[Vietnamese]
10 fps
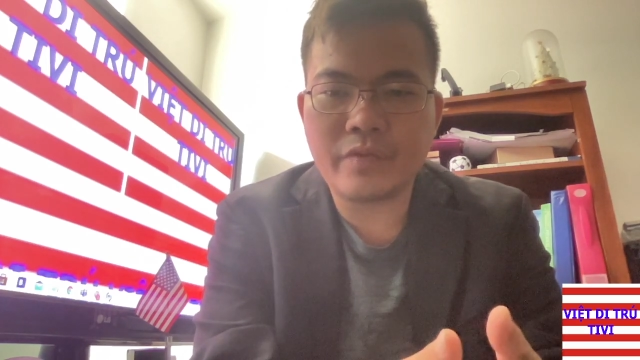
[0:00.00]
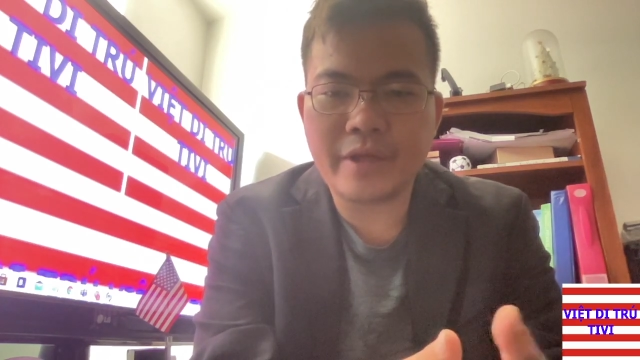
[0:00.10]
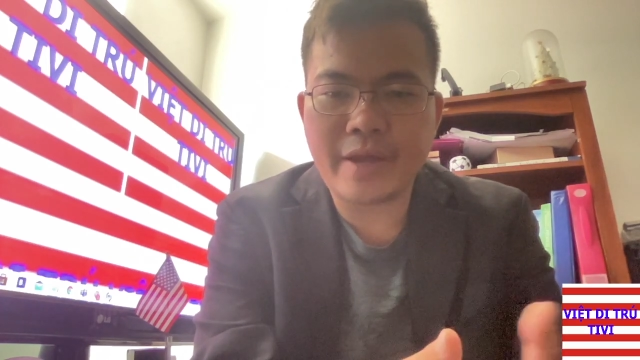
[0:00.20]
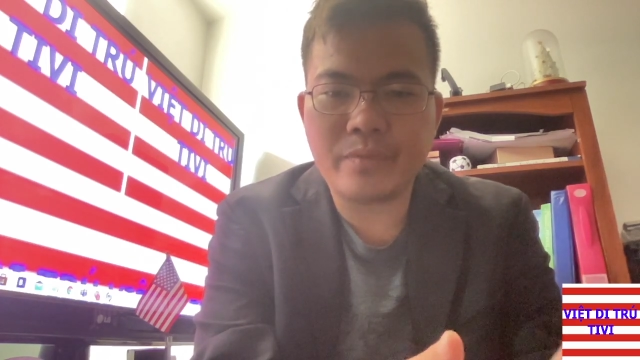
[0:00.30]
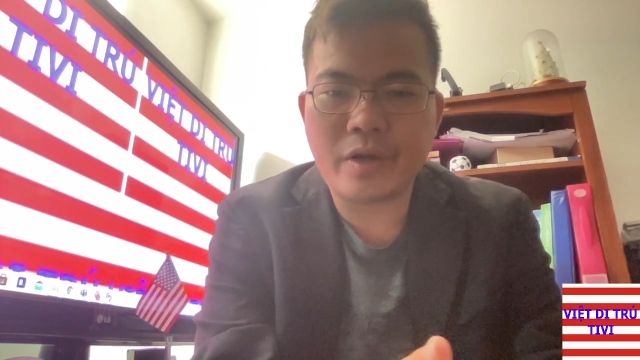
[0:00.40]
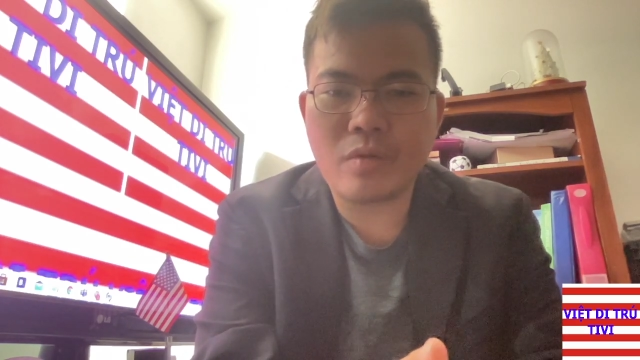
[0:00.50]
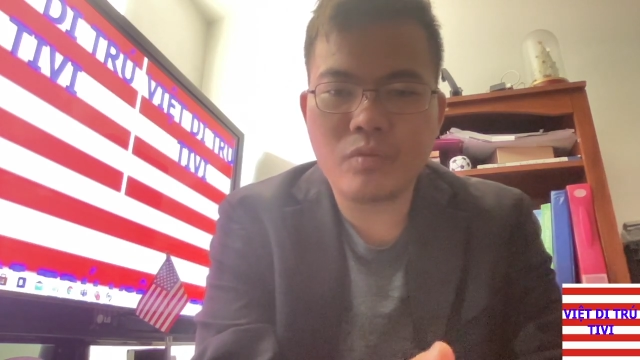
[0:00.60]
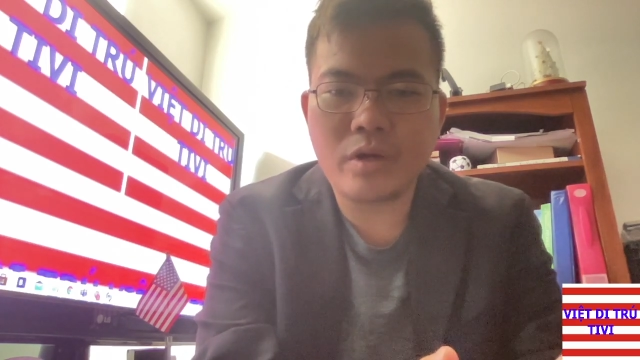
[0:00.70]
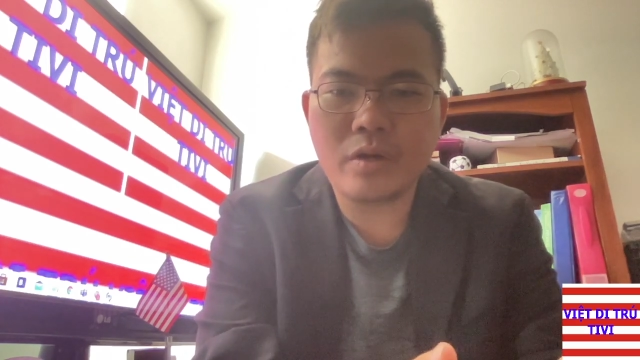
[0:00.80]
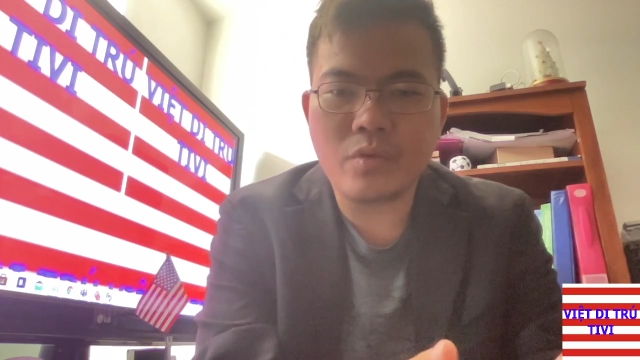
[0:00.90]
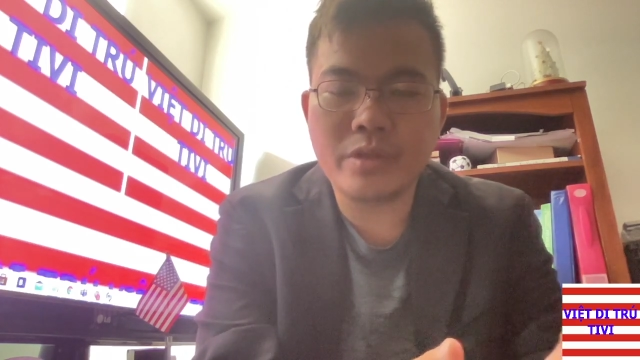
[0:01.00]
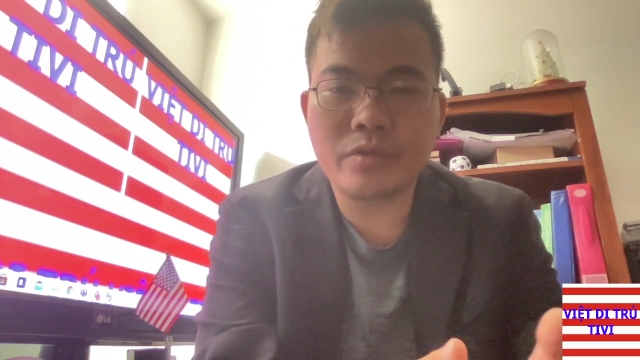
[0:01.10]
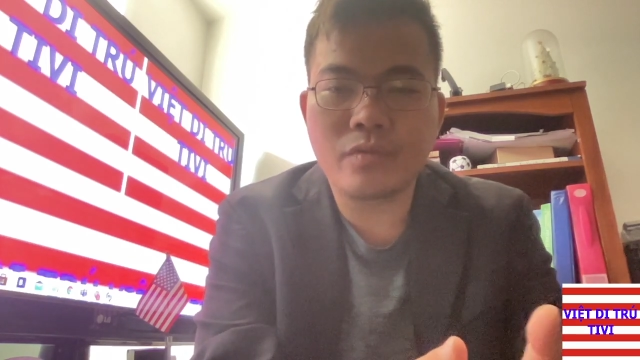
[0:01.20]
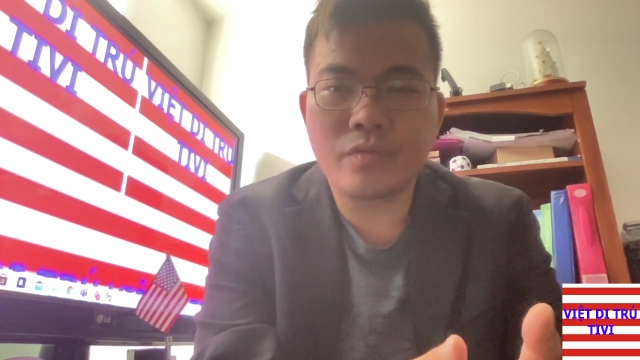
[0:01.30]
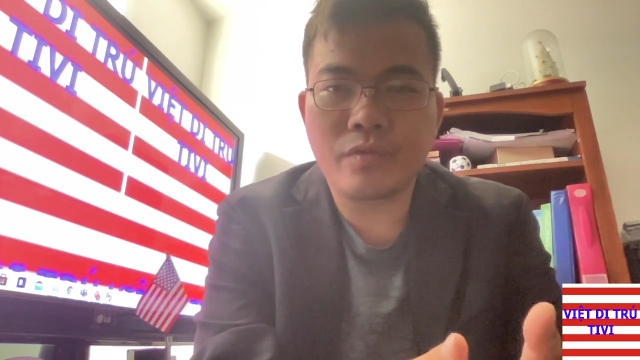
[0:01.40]
Việt Nam là ông uh, Nguyễn
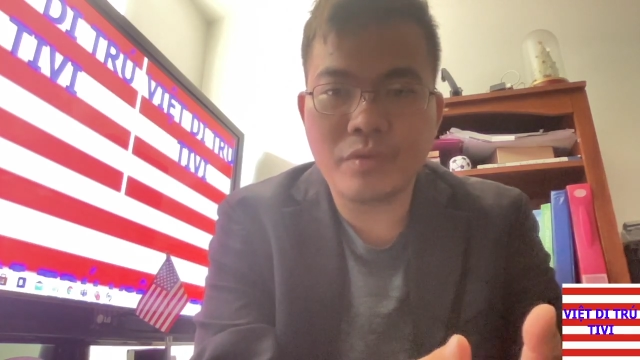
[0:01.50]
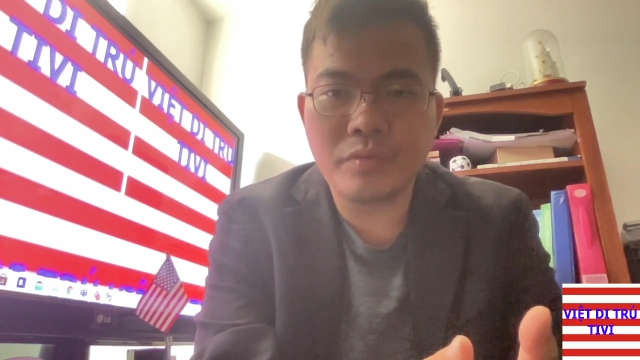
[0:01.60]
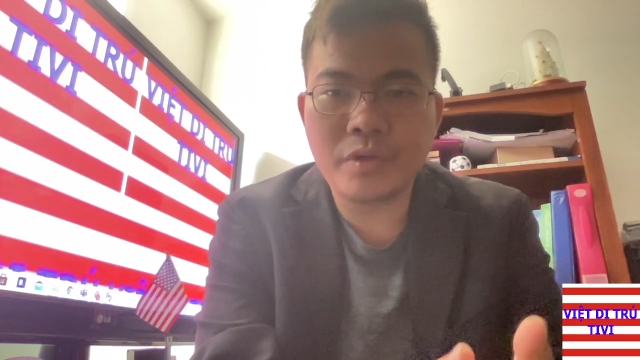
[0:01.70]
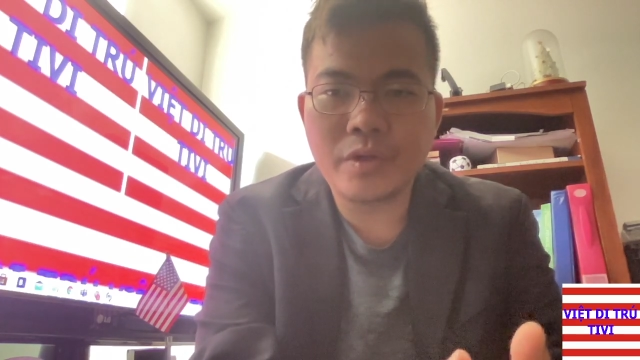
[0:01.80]
Xuân Phúc